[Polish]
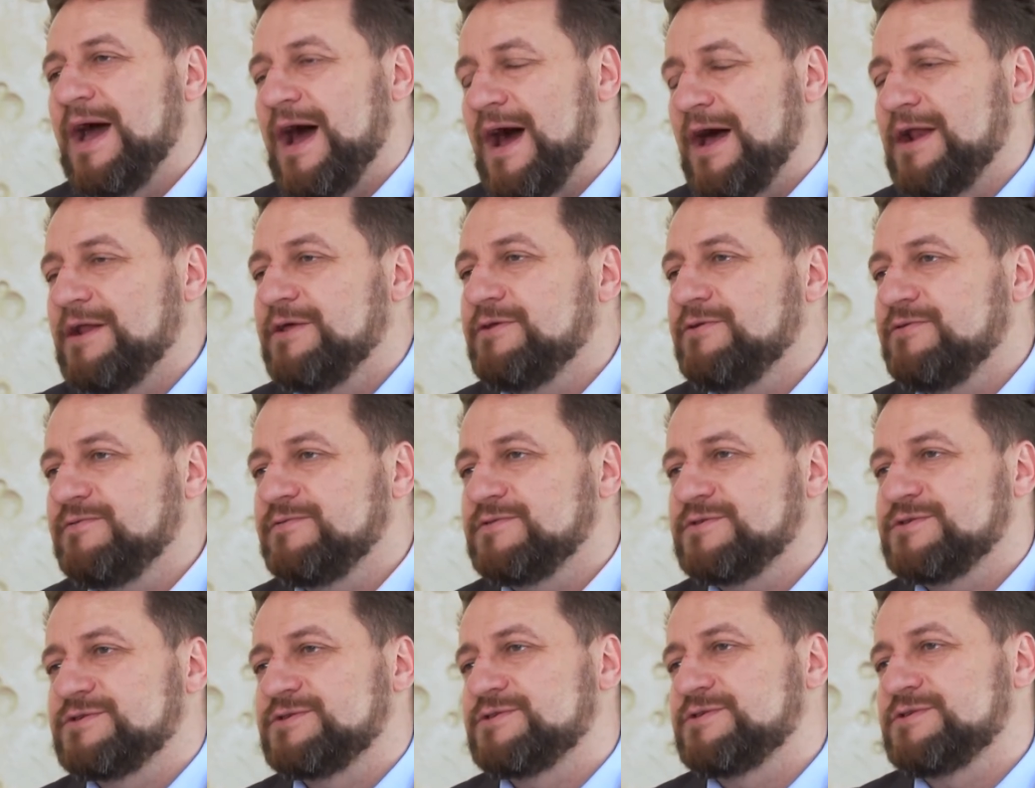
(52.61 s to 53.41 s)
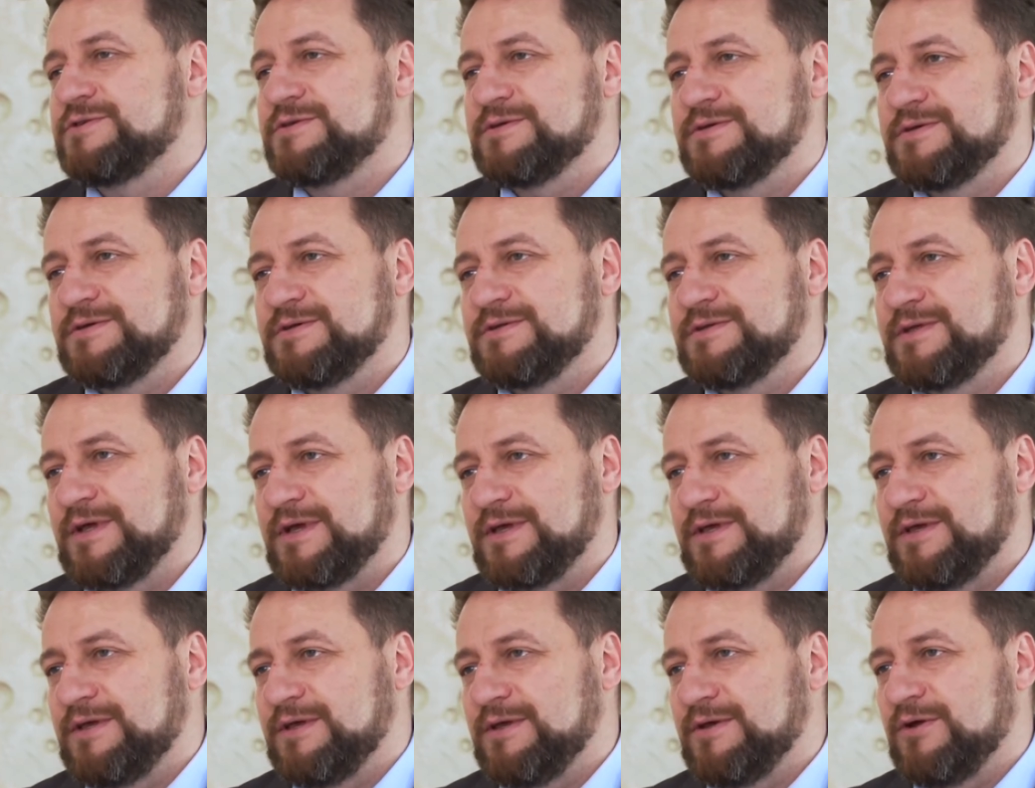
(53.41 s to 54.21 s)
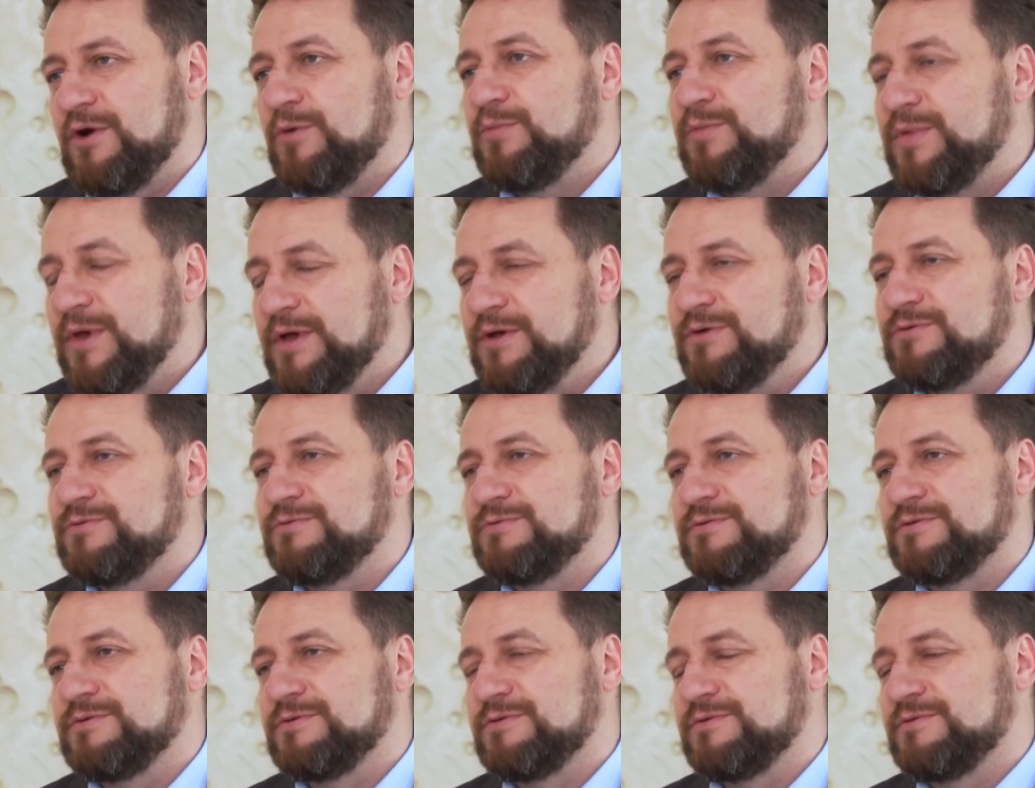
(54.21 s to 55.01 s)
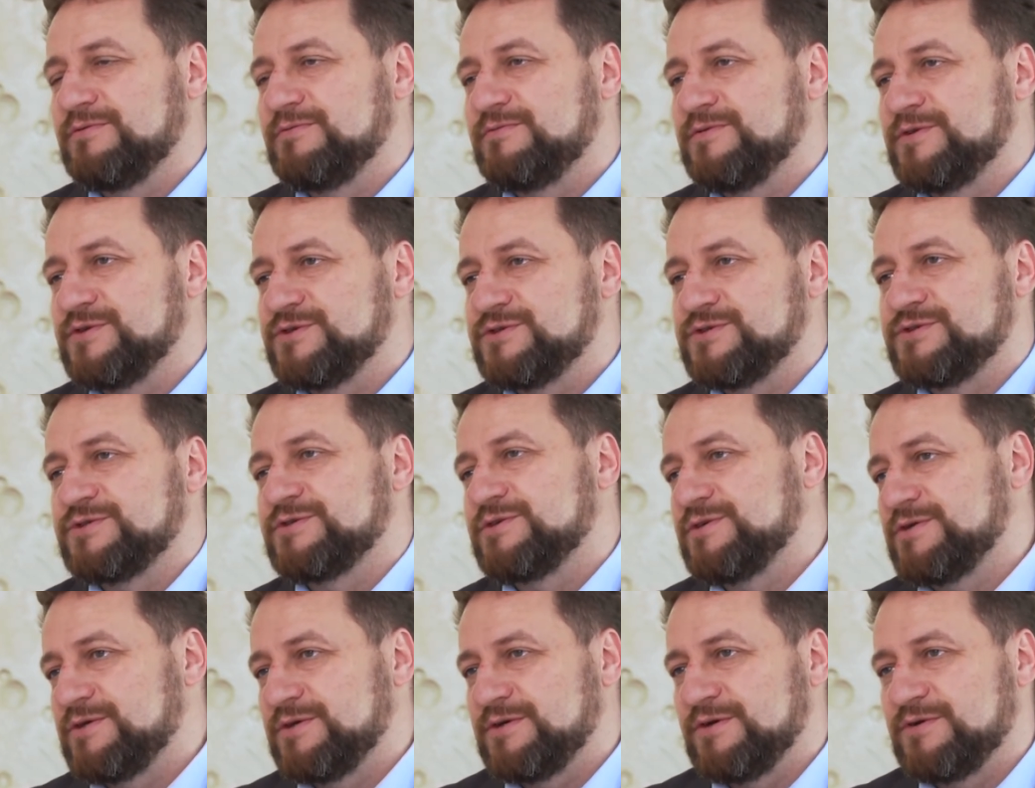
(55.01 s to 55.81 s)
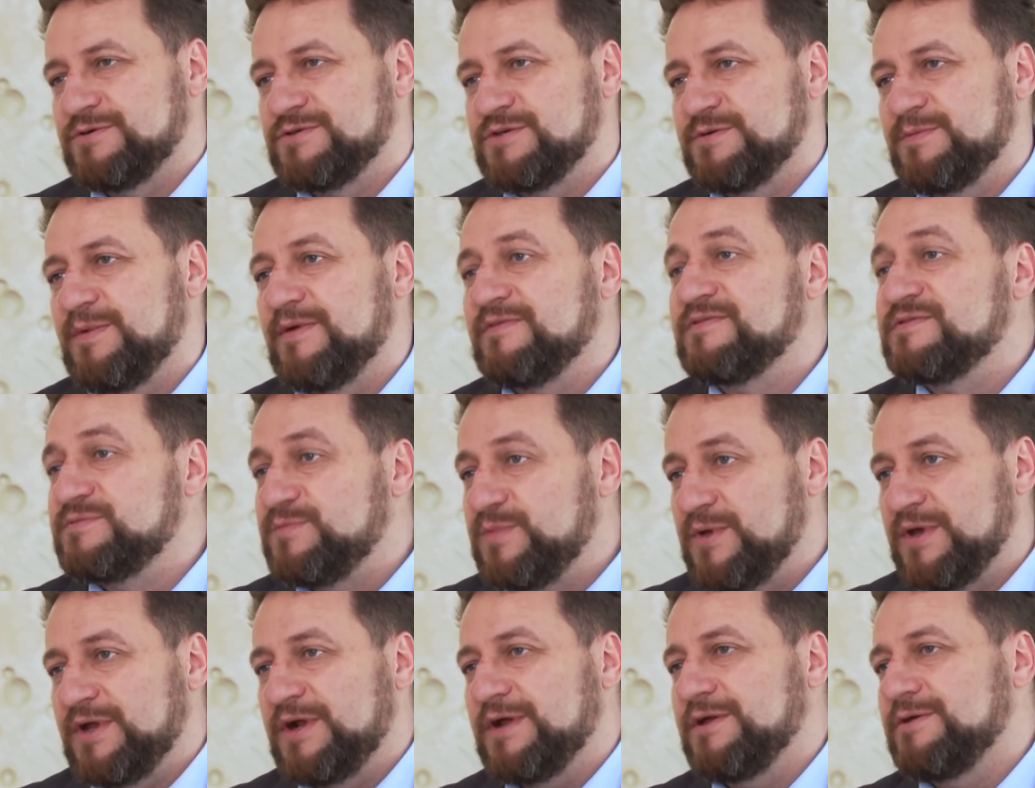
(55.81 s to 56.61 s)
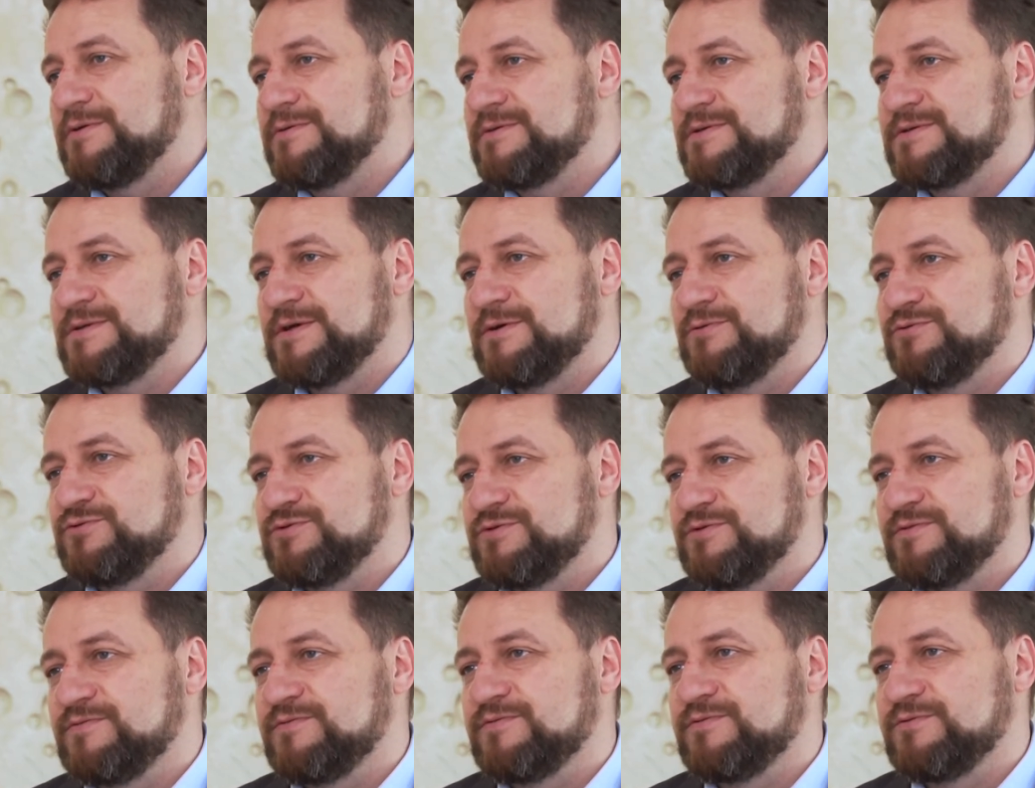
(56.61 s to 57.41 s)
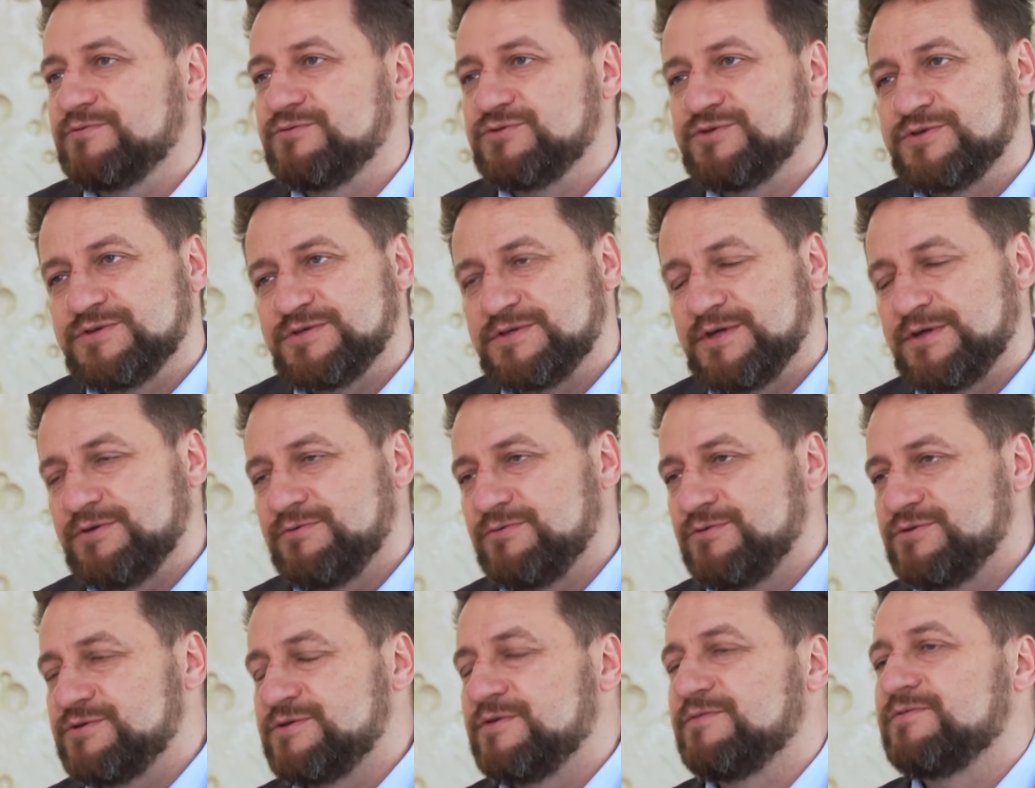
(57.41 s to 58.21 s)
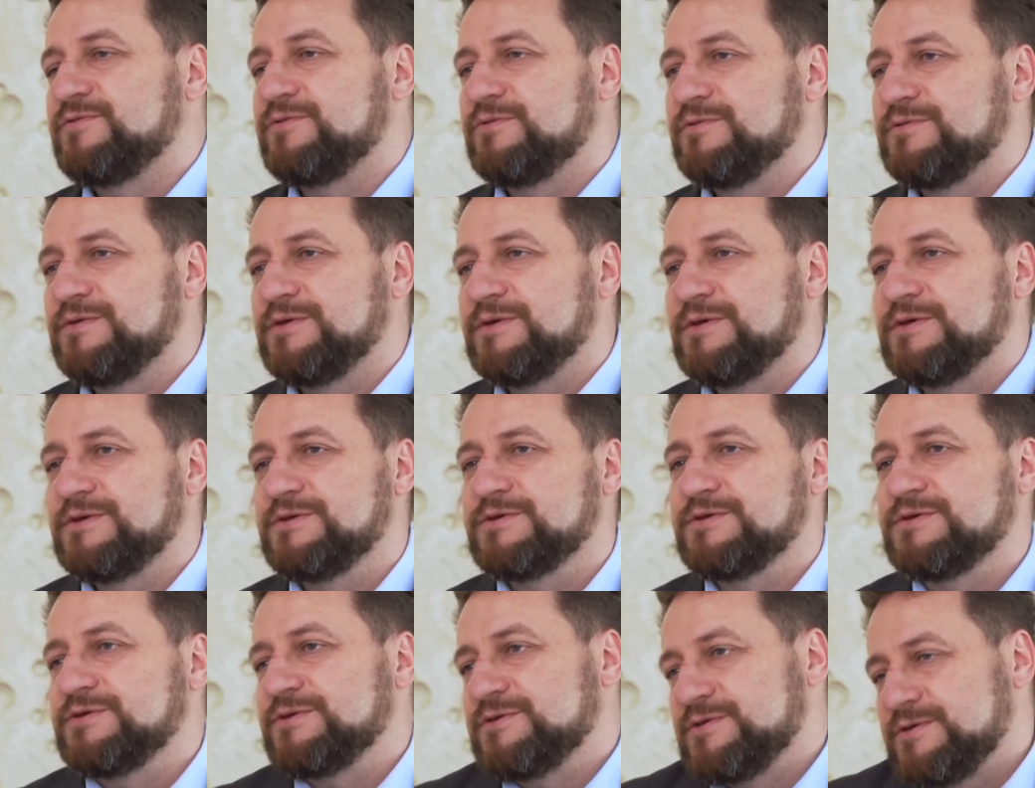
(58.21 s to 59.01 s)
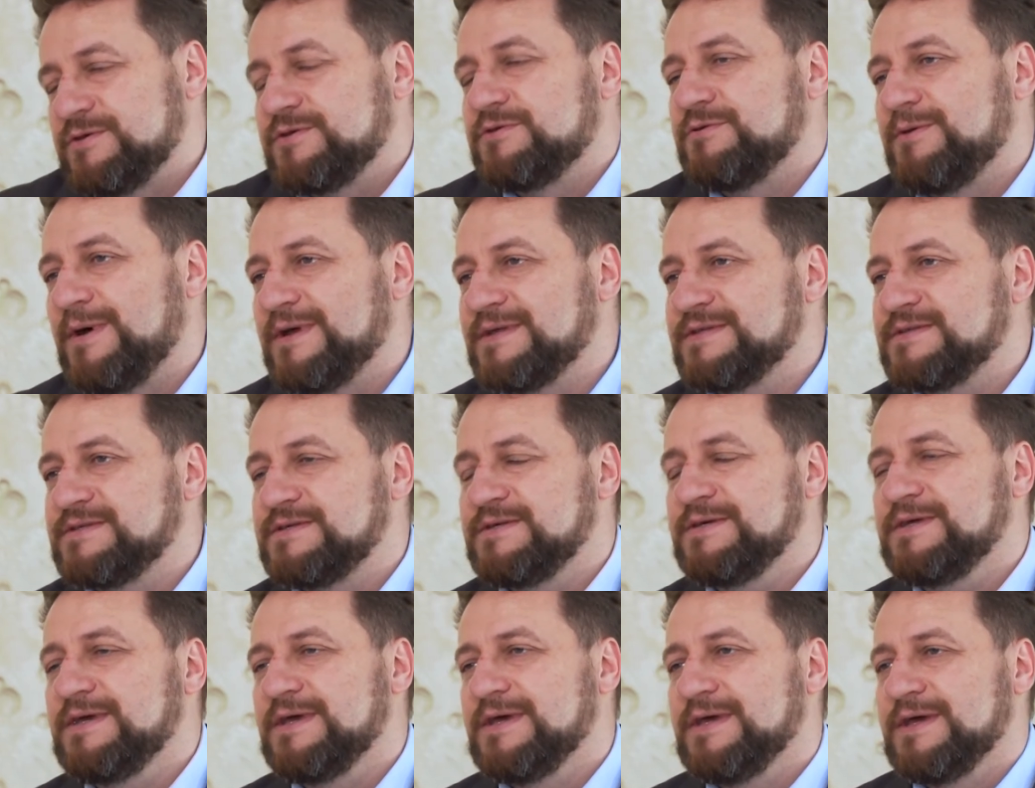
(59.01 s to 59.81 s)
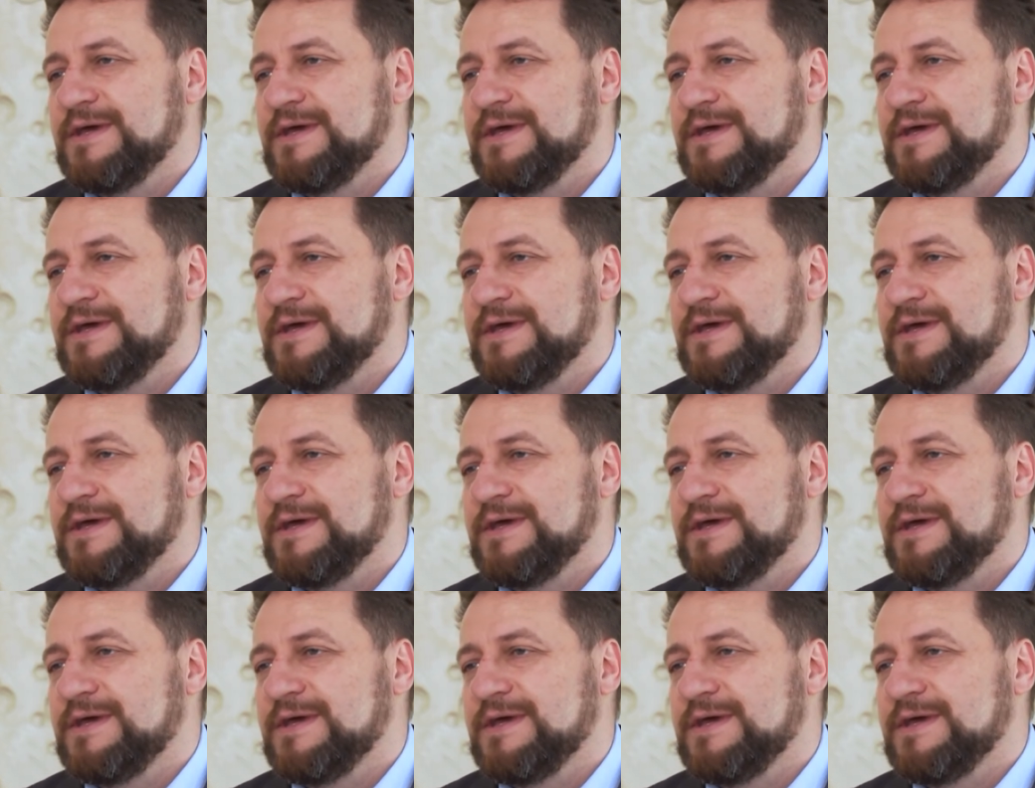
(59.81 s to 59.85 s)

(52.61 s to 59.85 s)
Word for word: ale również e, taki opiekun, również e, osoba wspierająca uczniów, którzy znajdują się w trudnej sytuacji.